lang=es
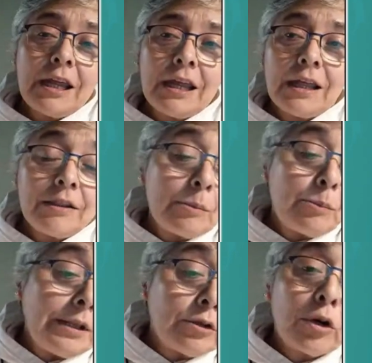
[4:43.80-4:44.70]
del
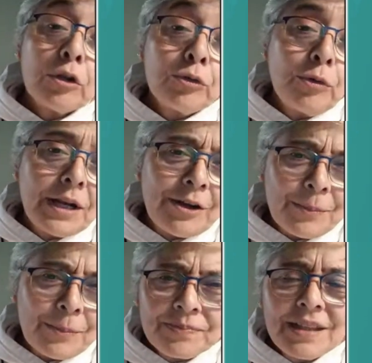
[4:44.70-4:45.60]
pintor Durero,
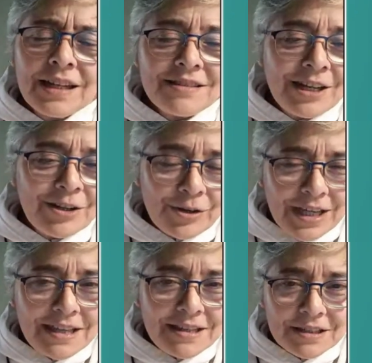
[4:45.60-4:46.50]
del siglo
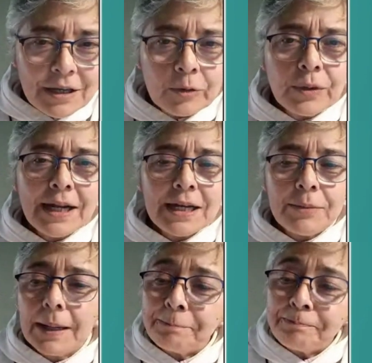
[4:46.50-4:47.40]
XV, un alemán.